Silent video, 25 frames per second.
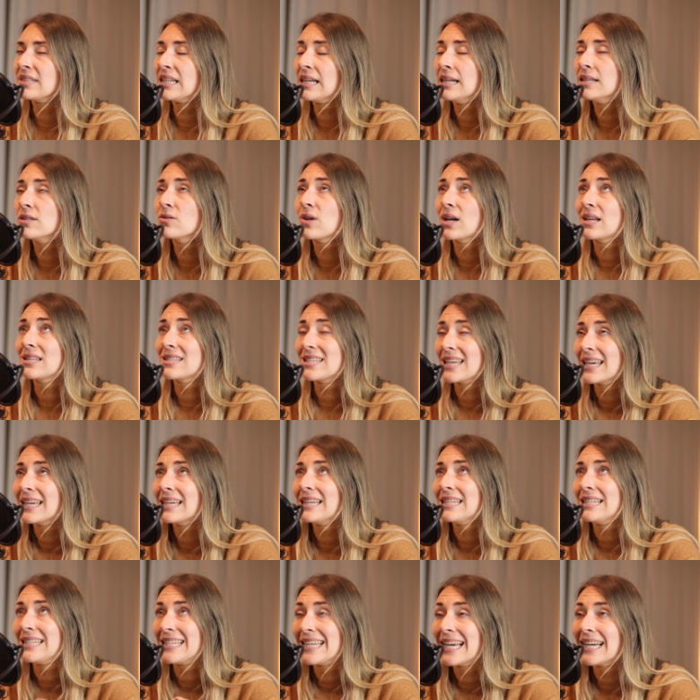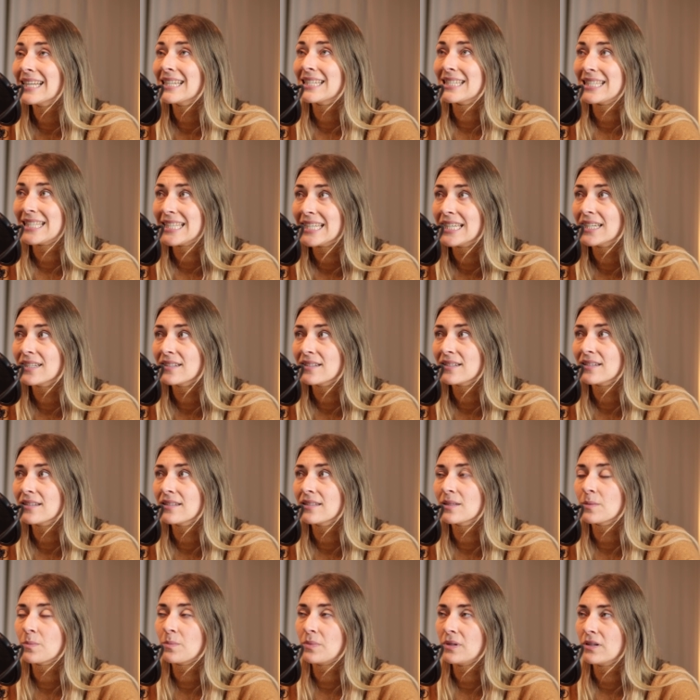Also ein sehr
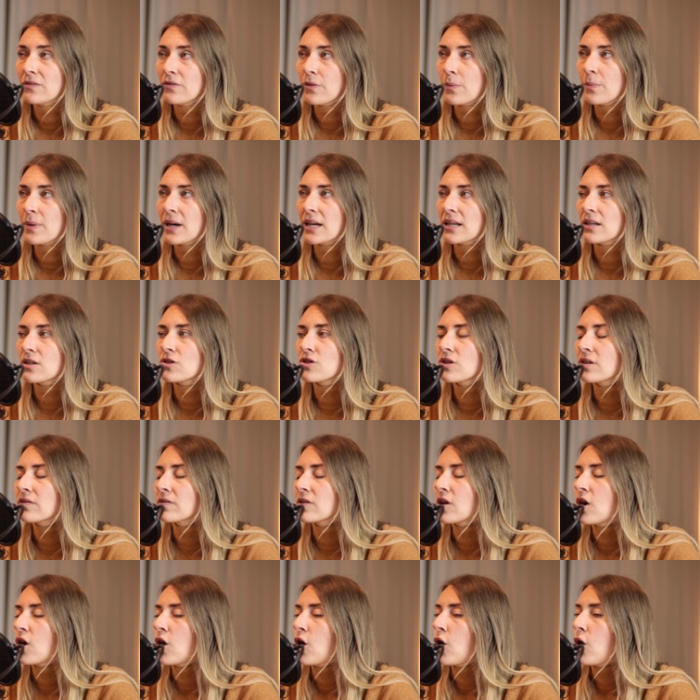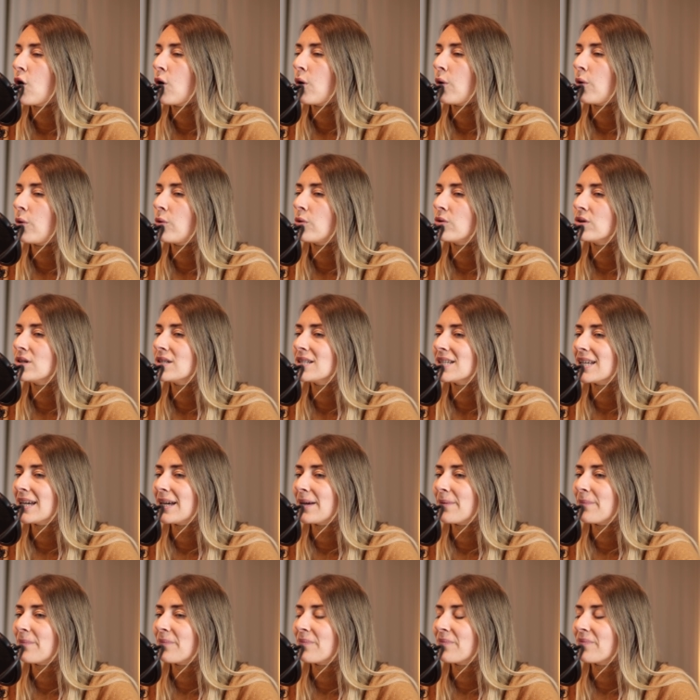idealisiertes Bild von Partnerschaft. Und
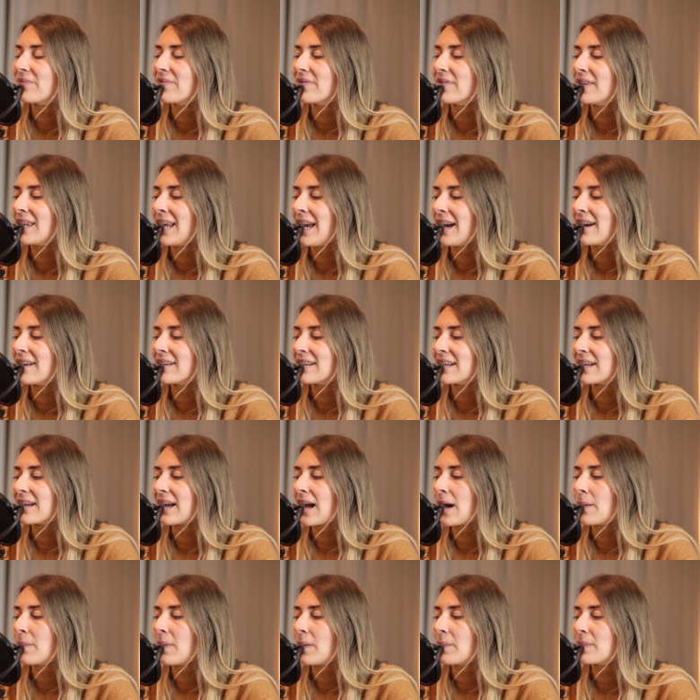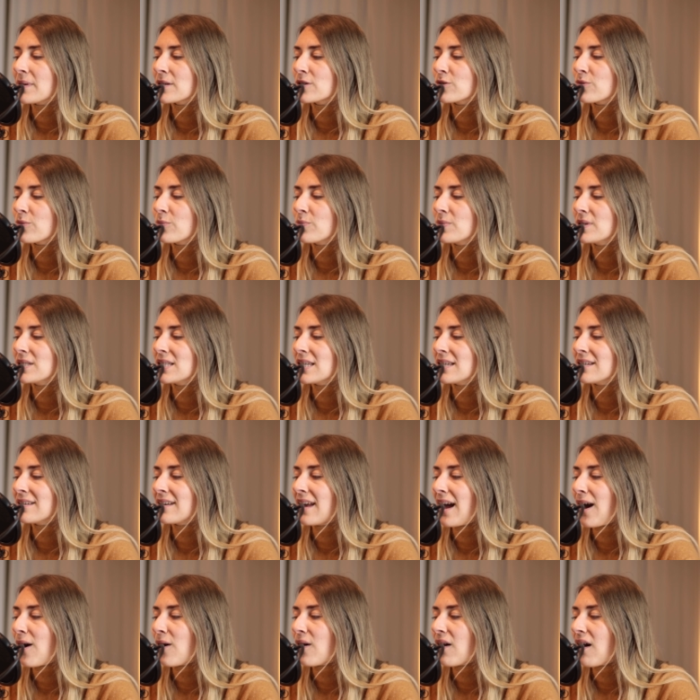ähm, ja, dann kam aber so ein bisschen
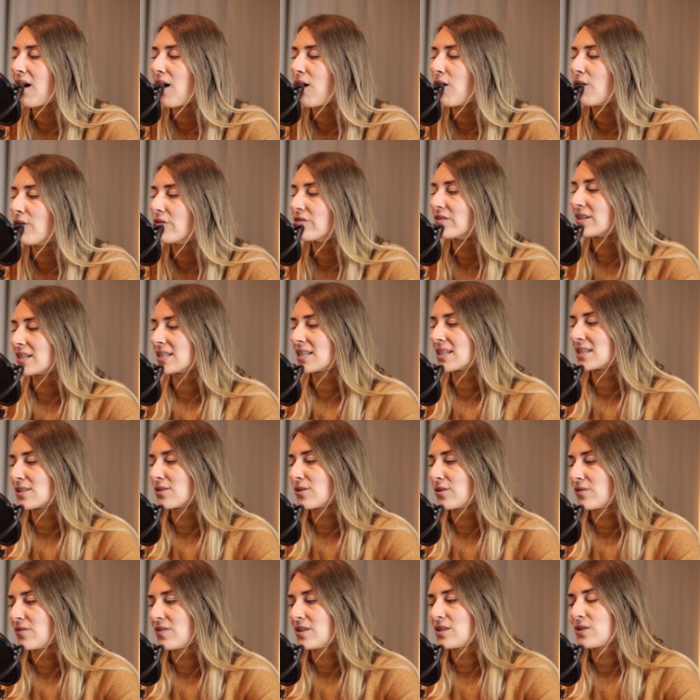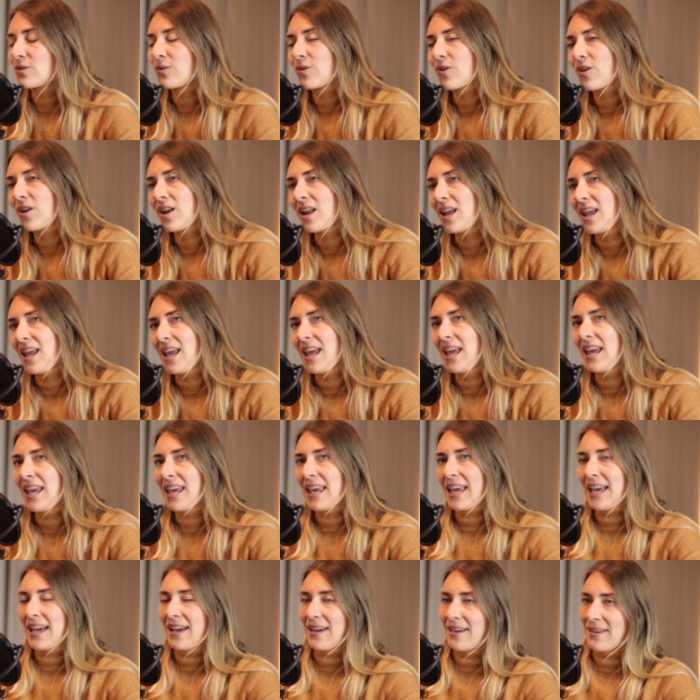auch auf, dass es irgendwie so ein,
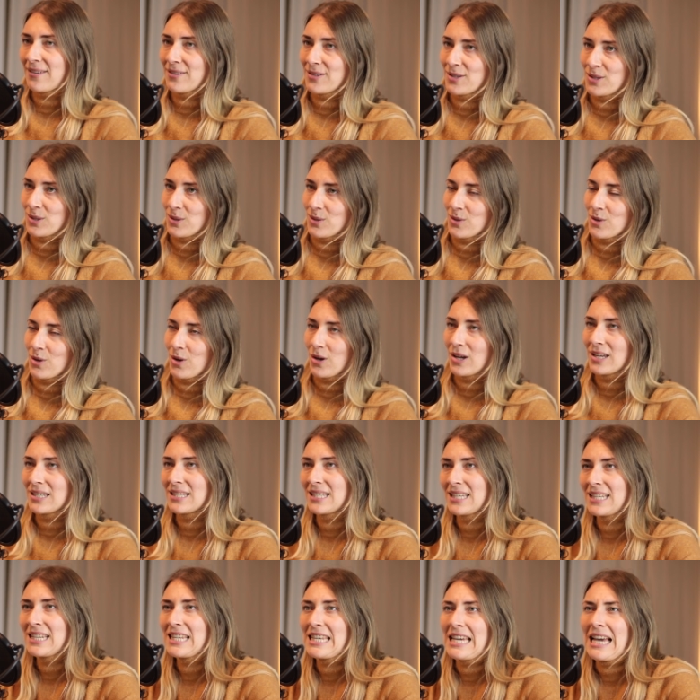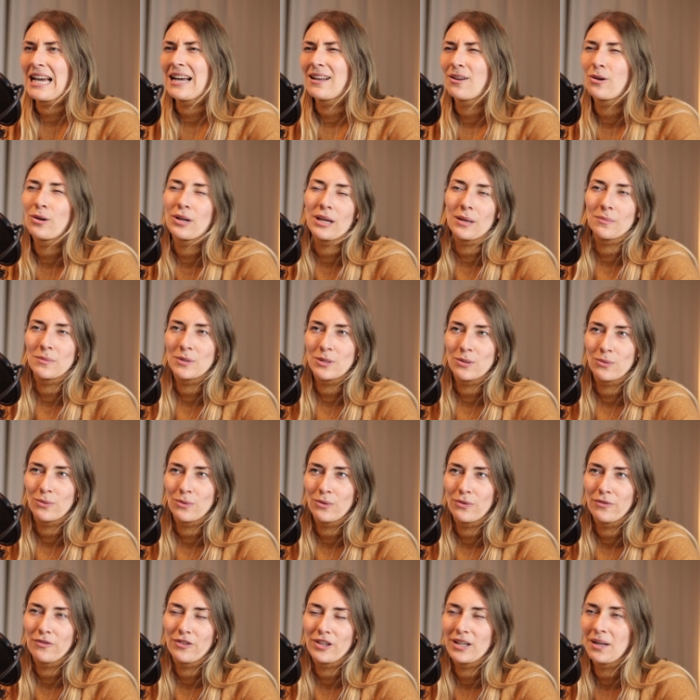ja, so ein neues Ideal auch gibt,
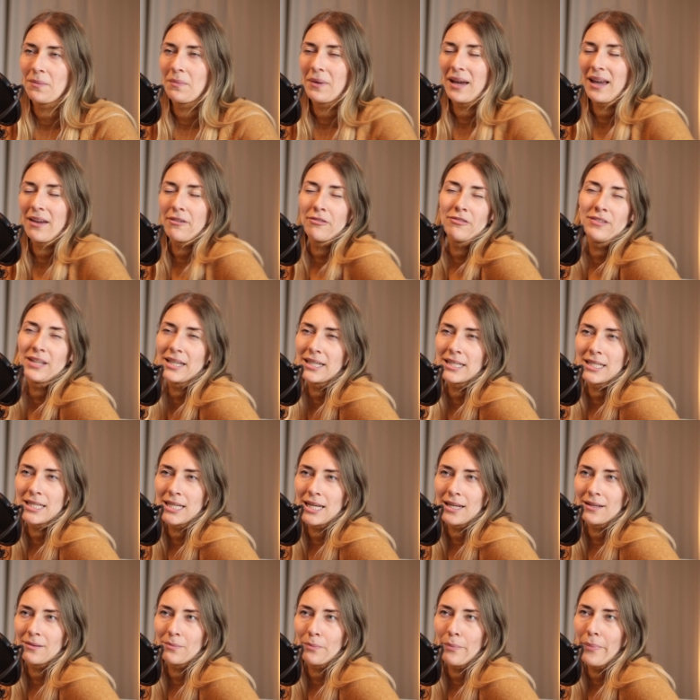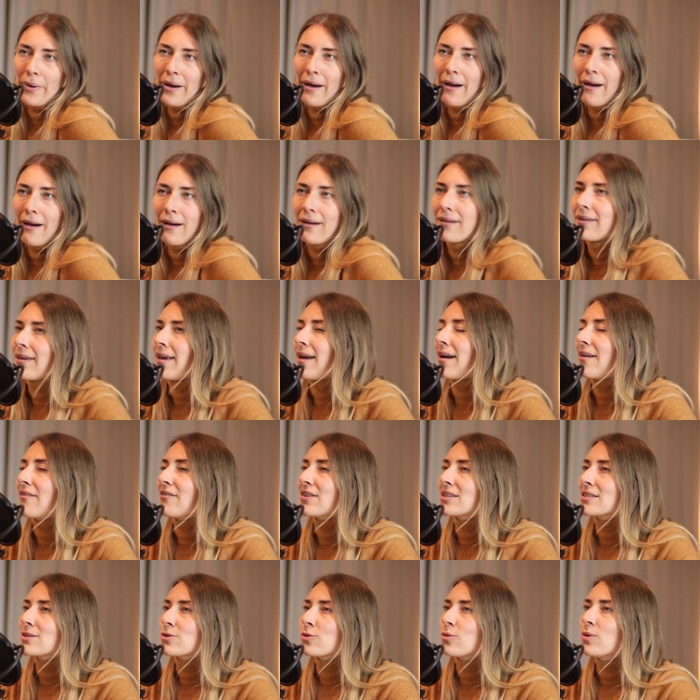so von dem reflektierten Paar, ja,
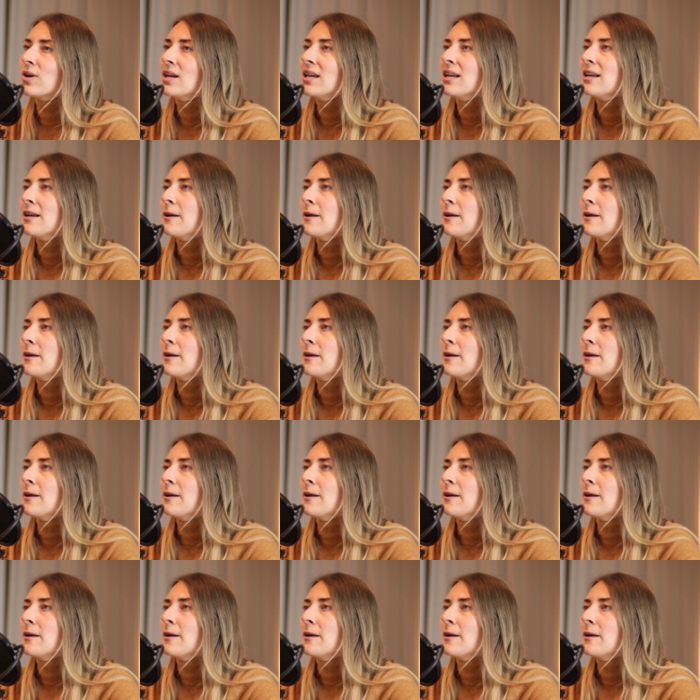was so